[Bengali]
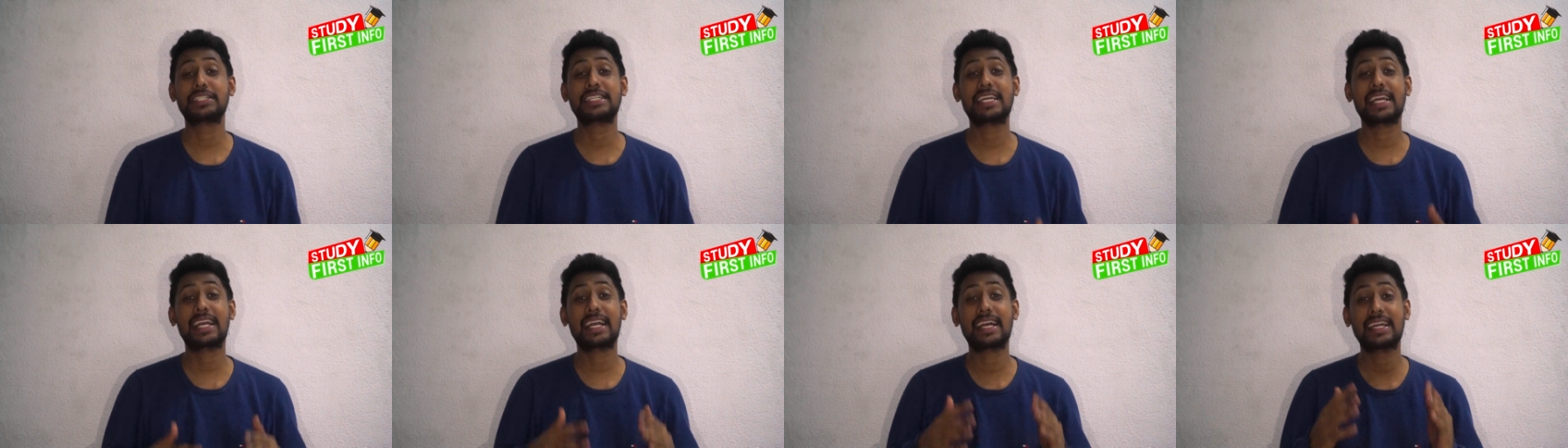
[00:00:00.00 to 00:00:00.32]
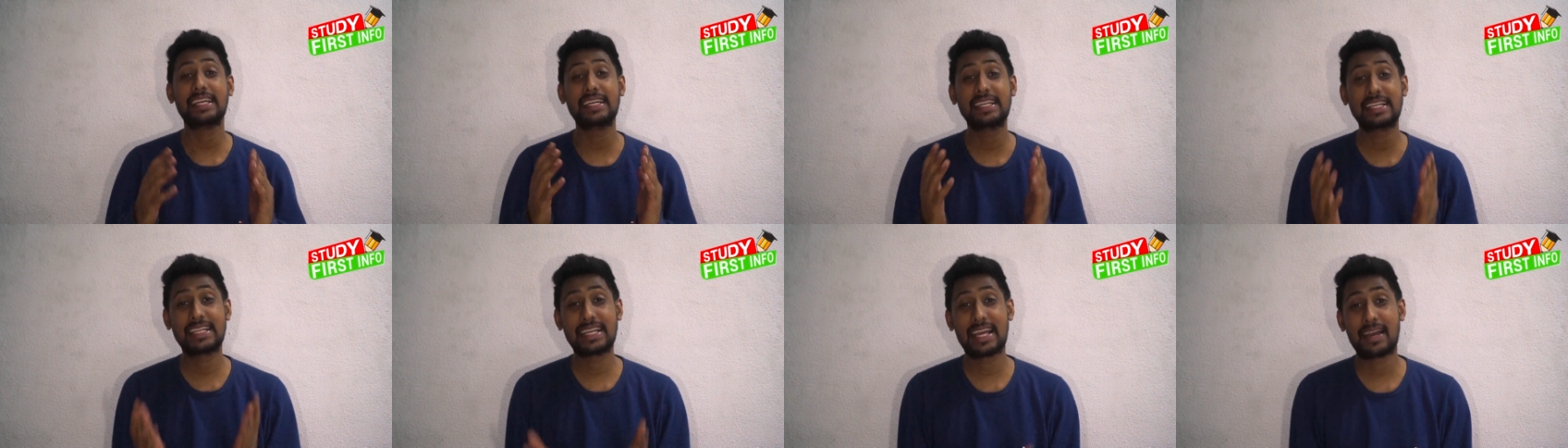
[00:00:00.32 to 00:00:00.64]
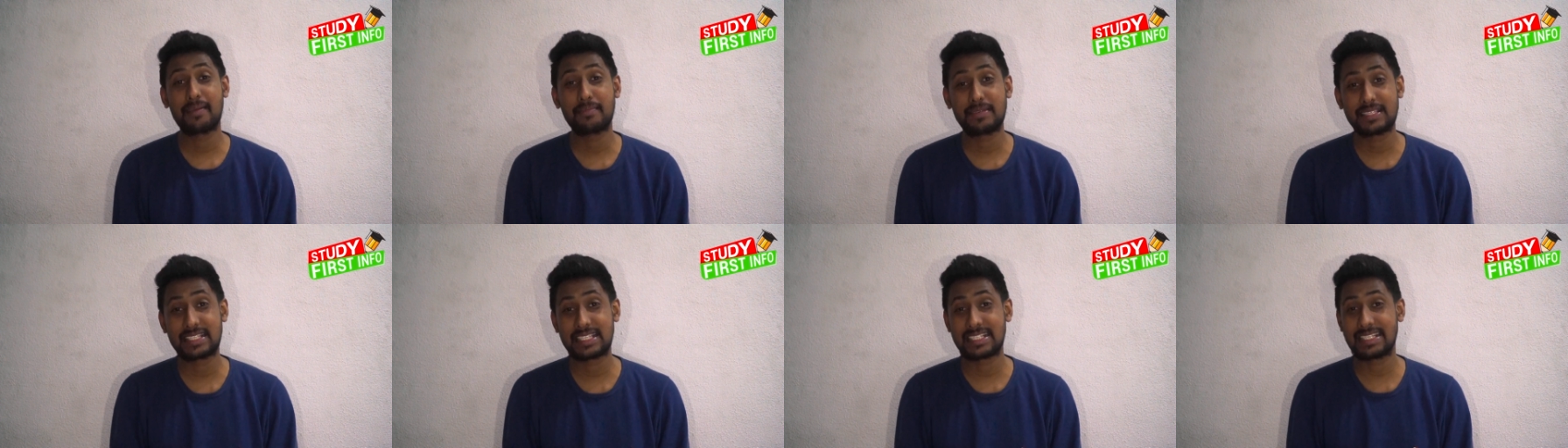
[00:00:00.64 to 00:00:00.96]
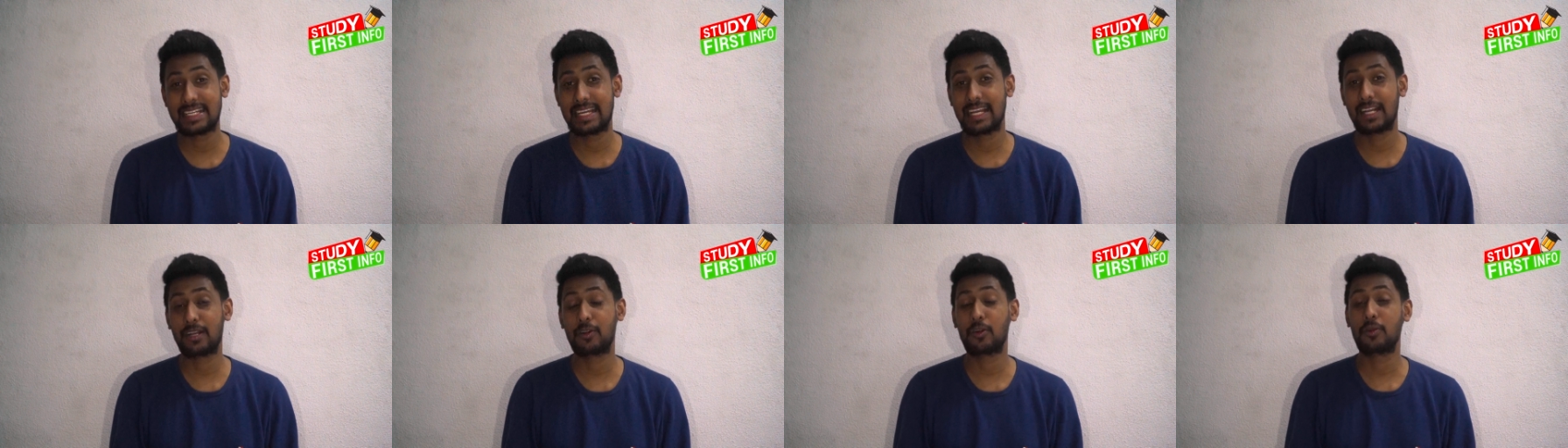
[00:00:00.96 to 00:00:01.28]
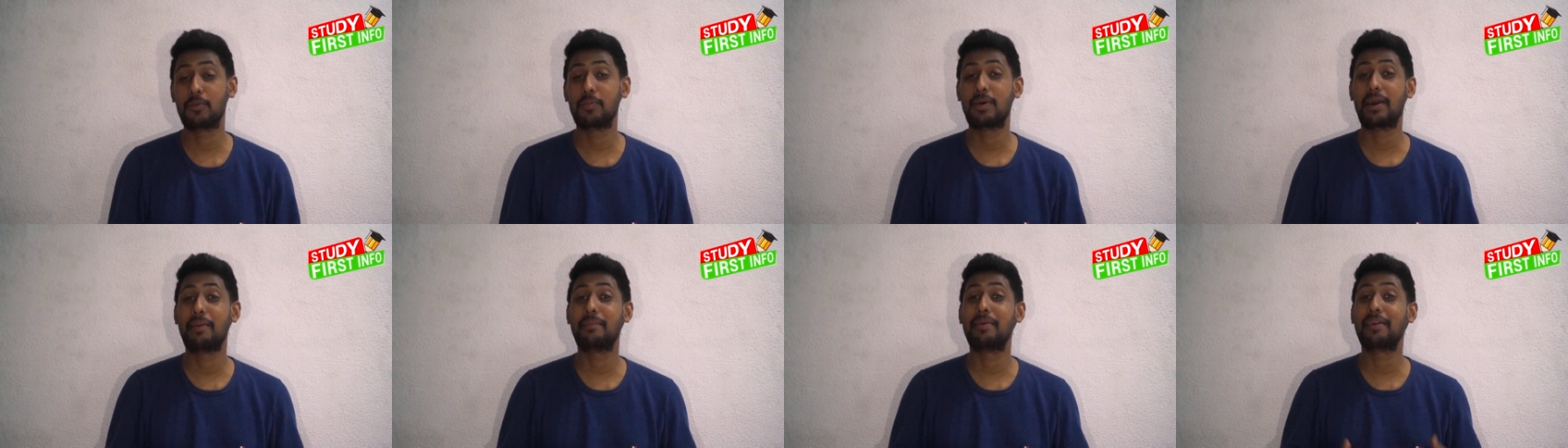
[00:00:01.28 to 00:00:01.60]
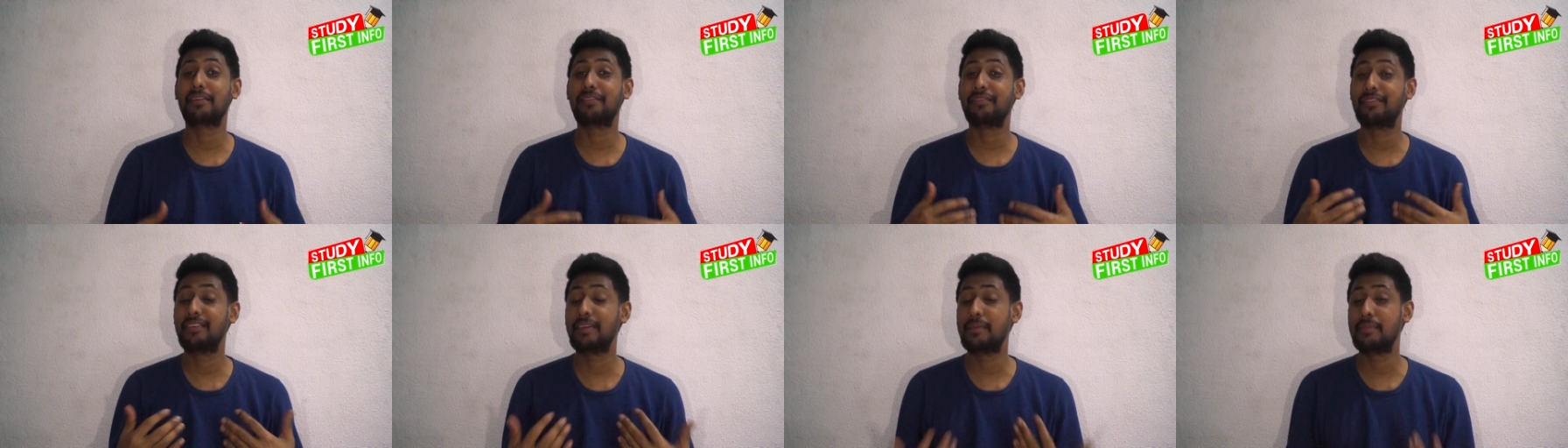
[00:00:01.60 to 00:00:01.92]
সেখানে গিয়ে আমি স্টে করব
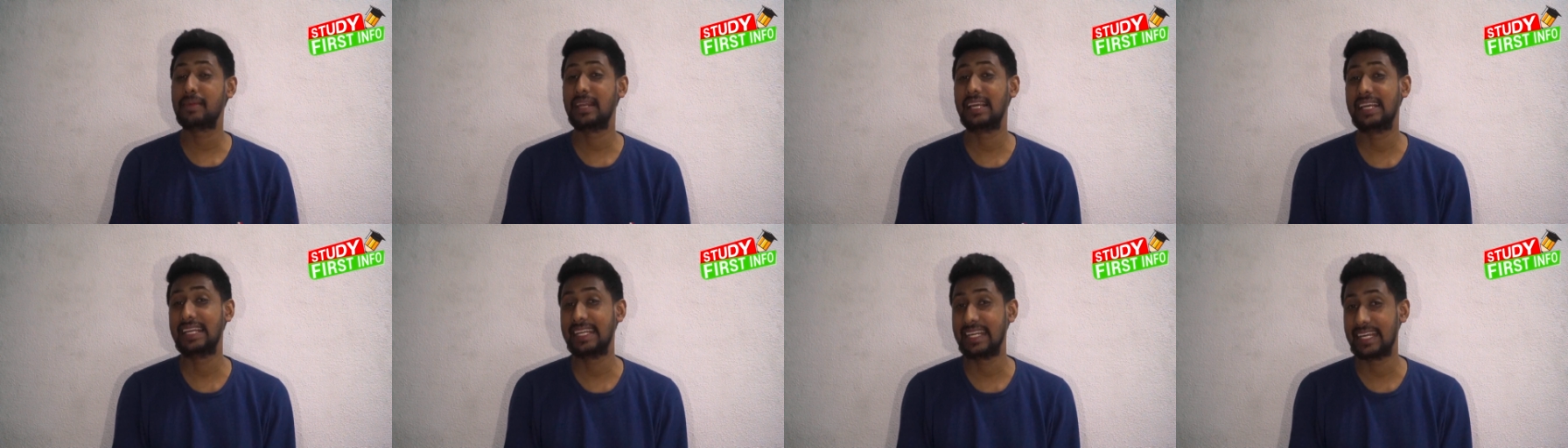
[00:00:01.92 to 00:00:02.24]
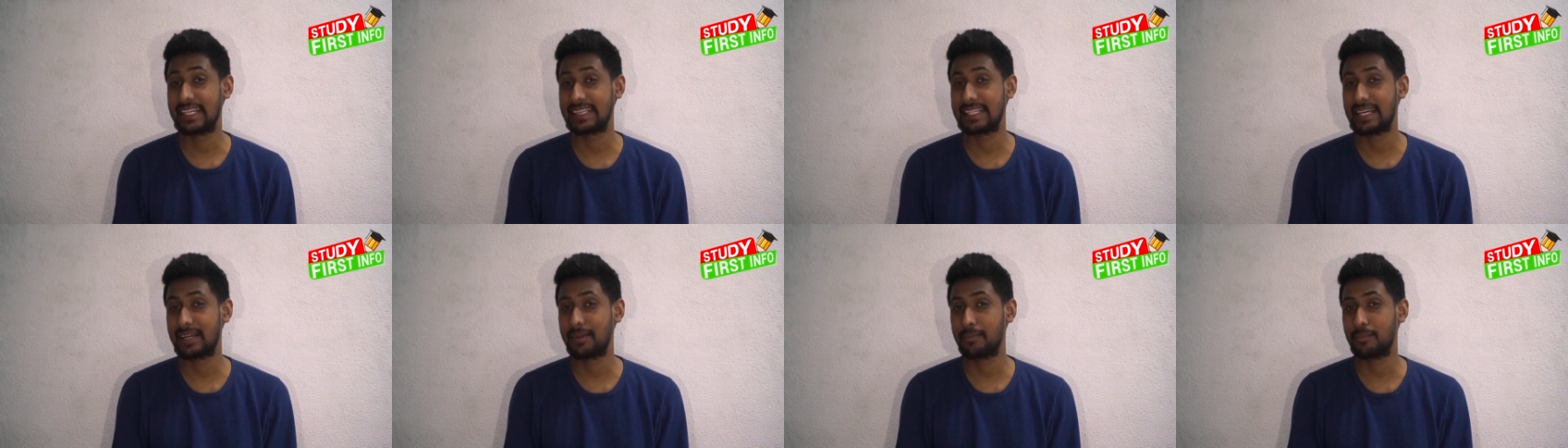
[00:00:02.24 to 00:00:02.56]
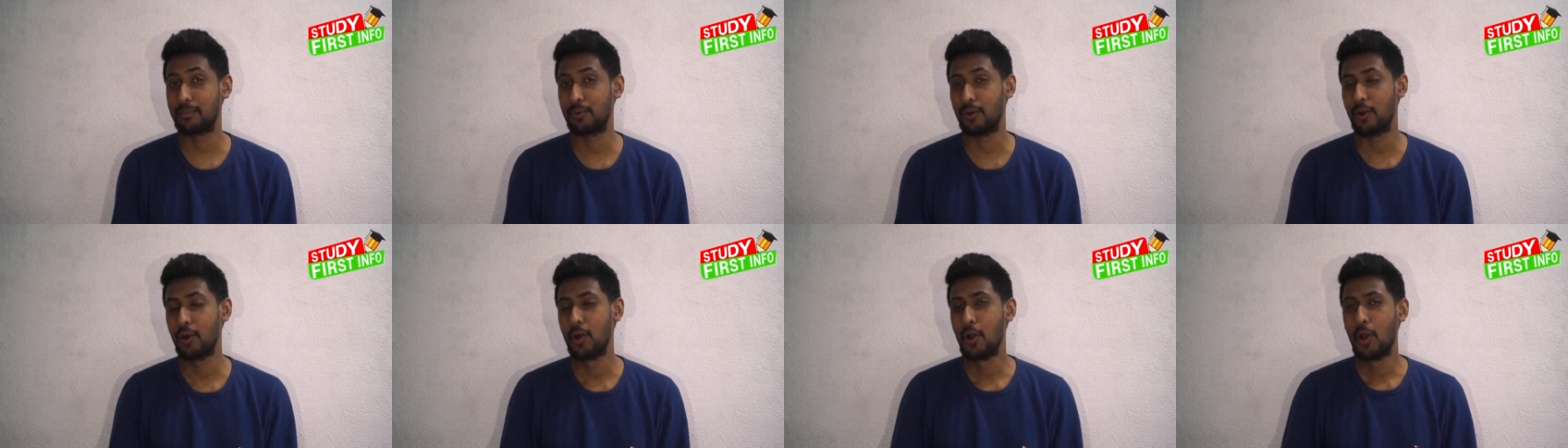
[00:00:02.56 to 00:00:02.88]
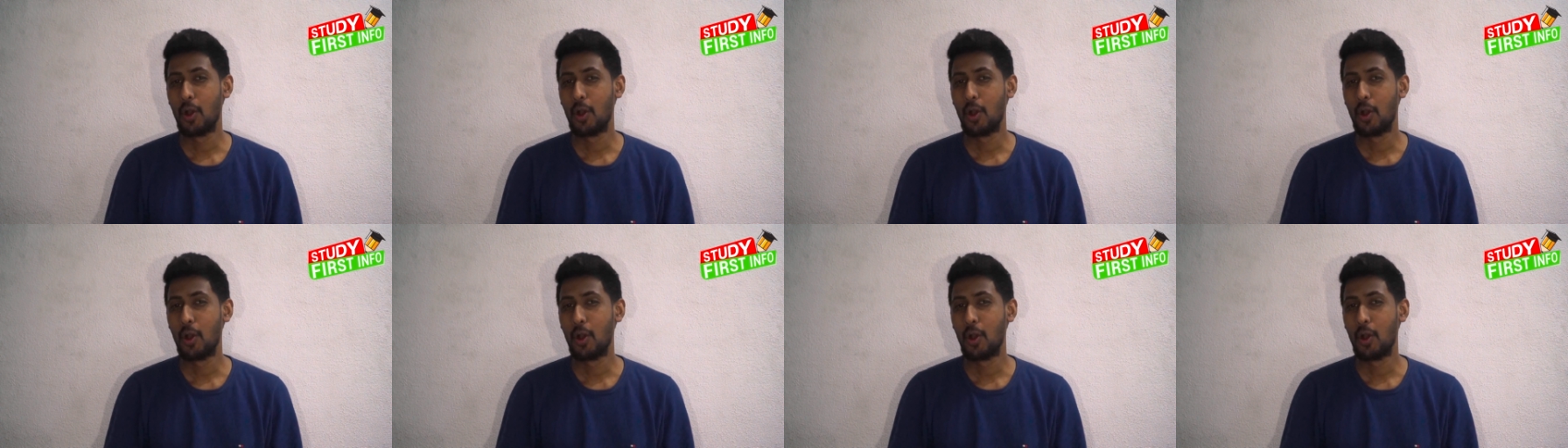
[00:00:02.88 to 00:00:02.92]
আমার ফ্যামিলি নিয়ে থাকব